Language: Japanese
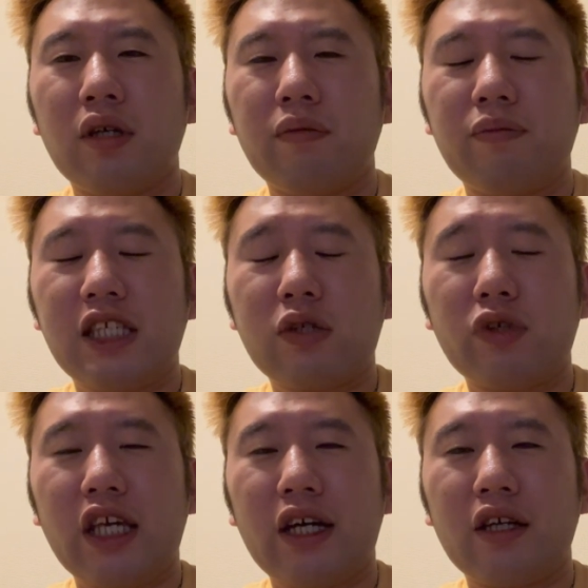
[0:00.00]

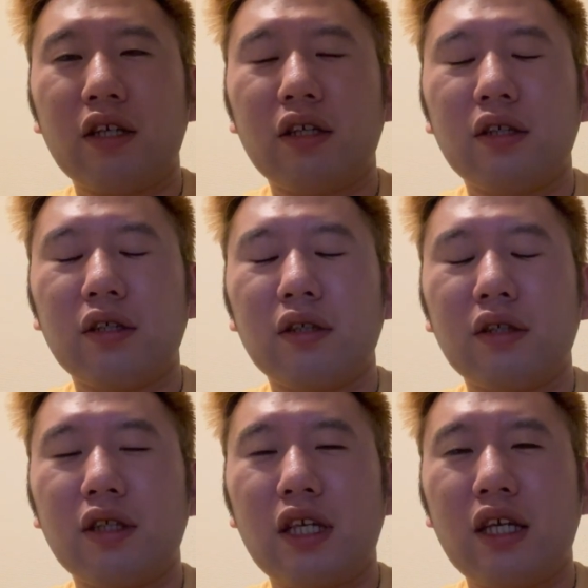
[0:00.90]
ミソリアン、
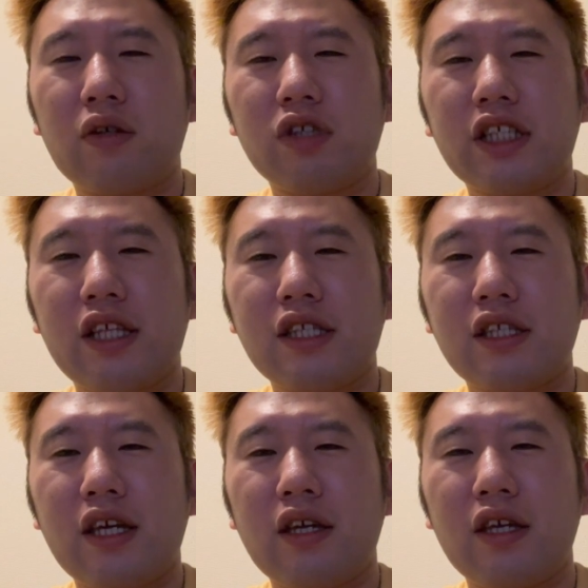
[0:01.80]
えこちらです
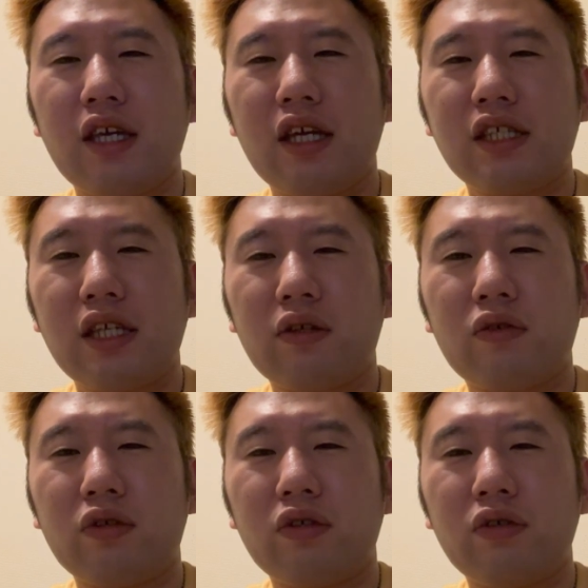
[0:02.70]
ね、え全
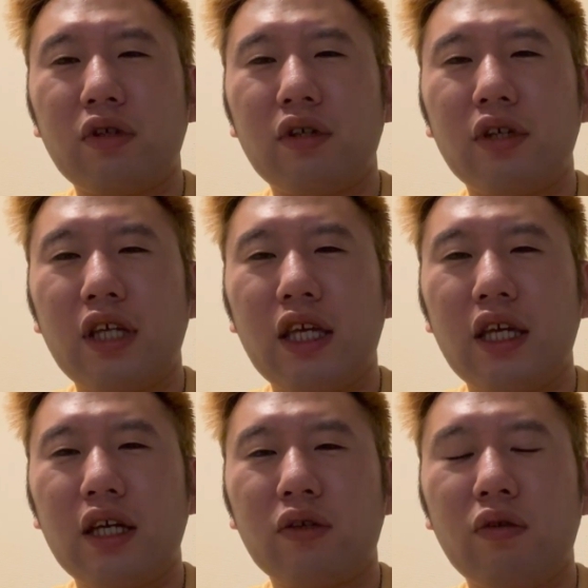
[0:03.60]
国の、
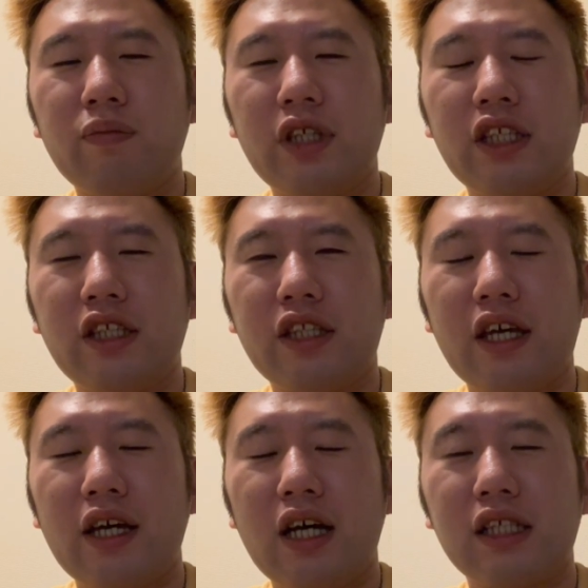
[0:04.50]
えコンビニに
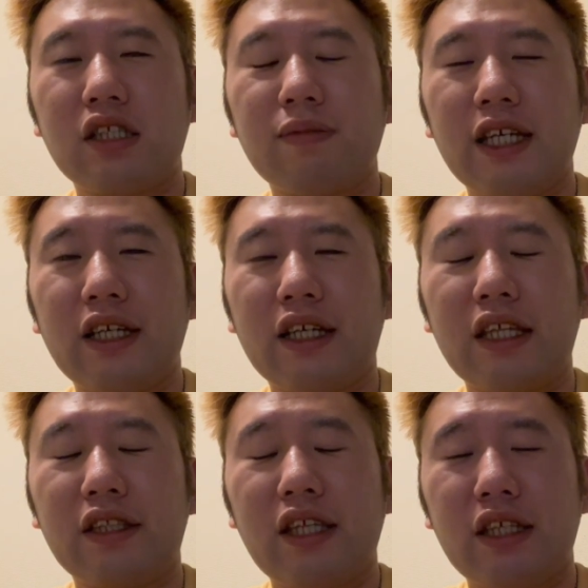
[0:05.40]
て発売が
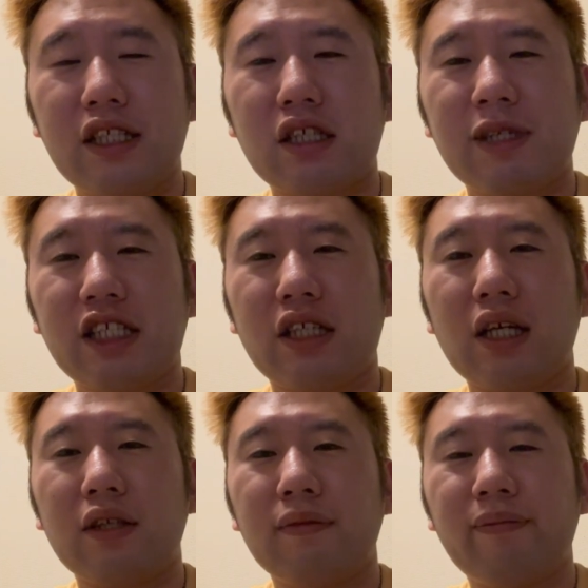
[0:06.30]
決定いたしました
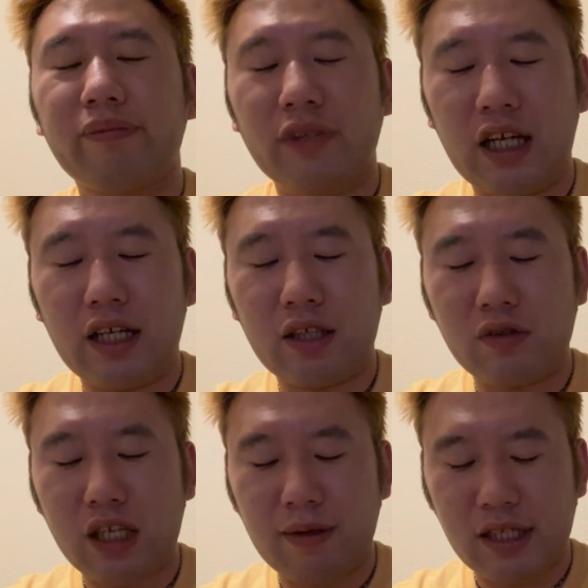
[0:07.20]
ありがとう
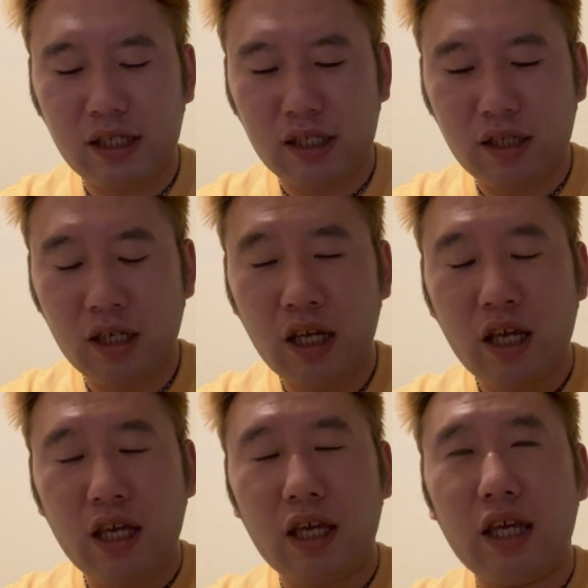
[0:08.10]
ございます、
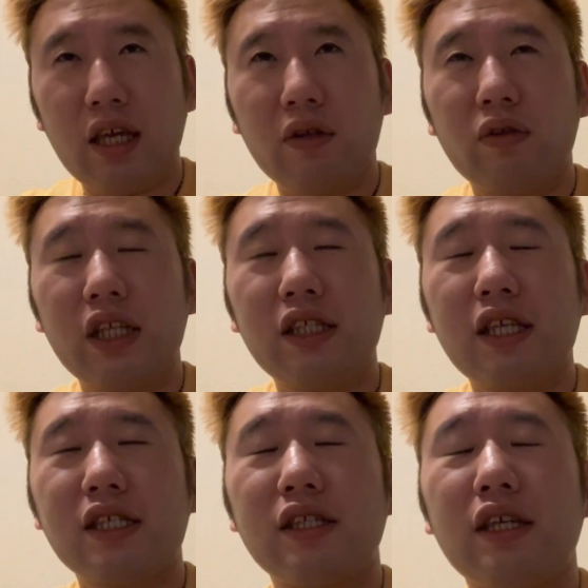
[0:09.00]
えこれで
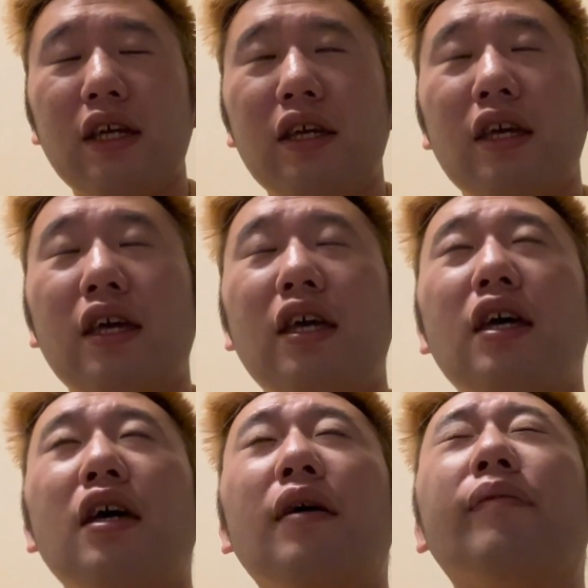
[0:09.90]
ですね、
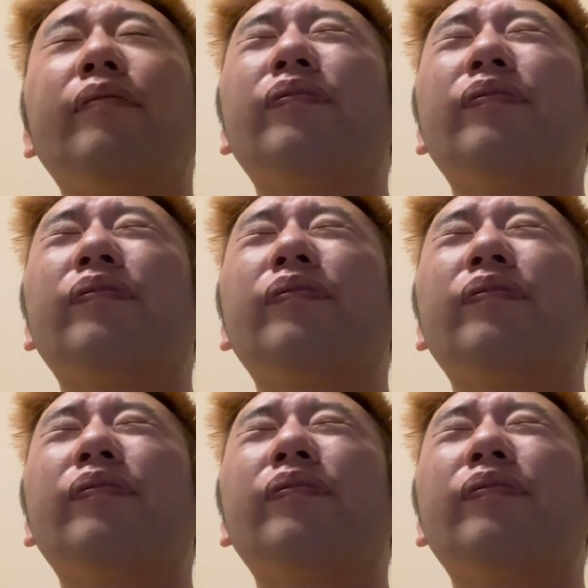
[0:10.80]
えー